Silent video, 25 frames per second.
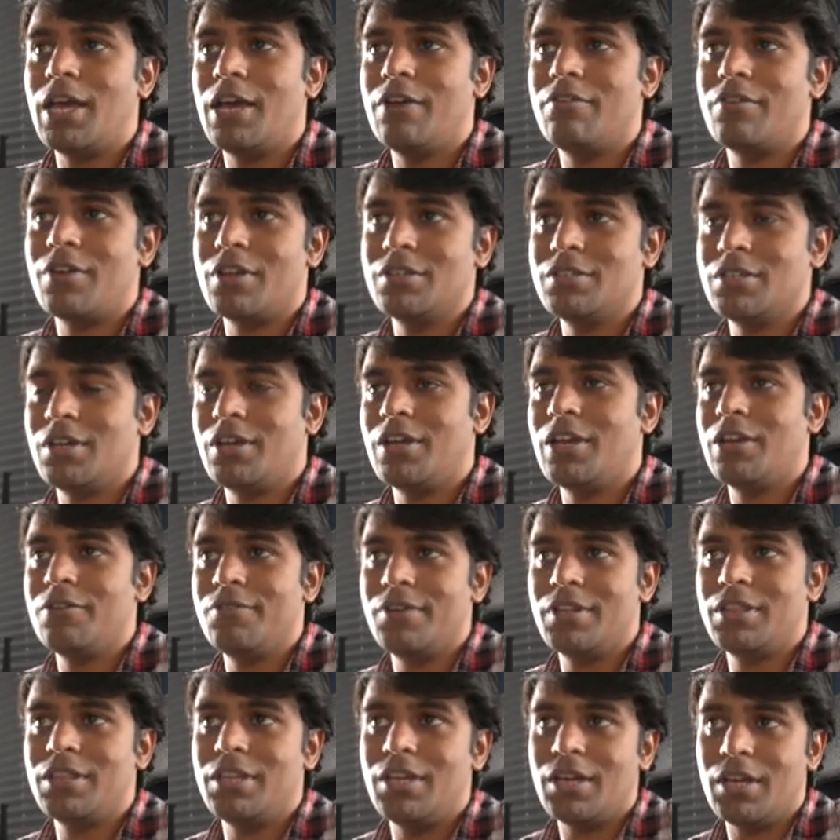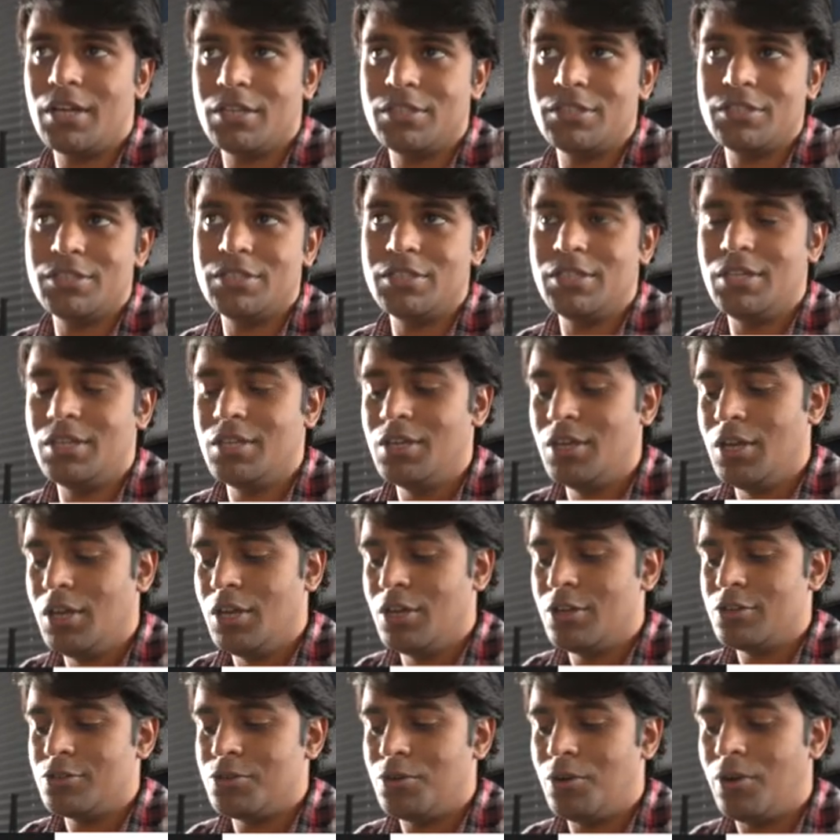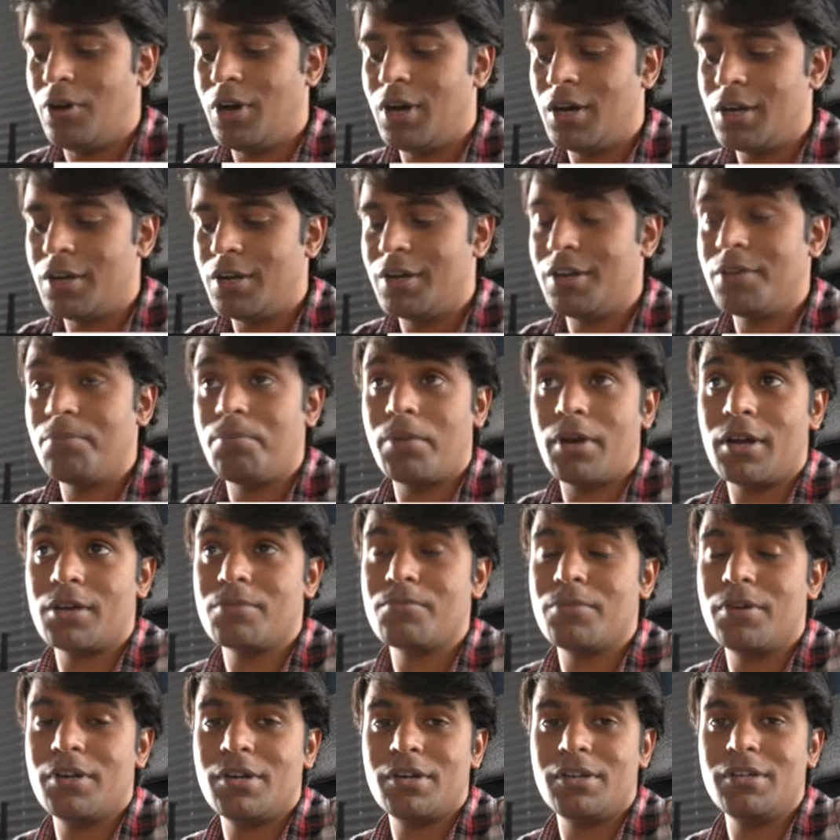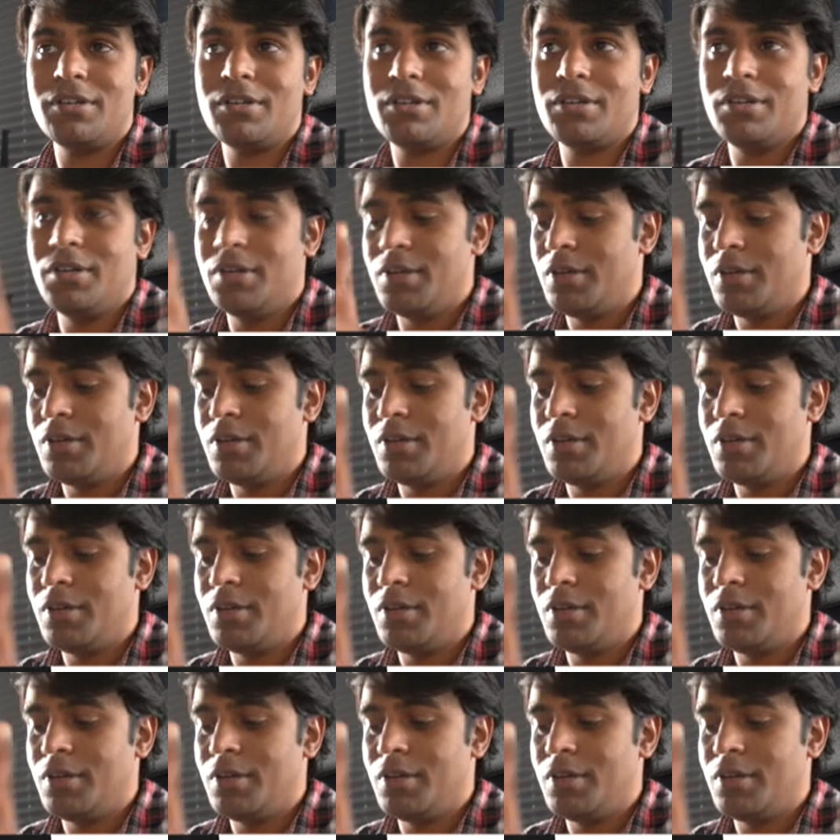ஆவரேஜாக எழுபத்தி அஞ்சு ஸோ ஆறு டிபார்ட்மெண்ட்டு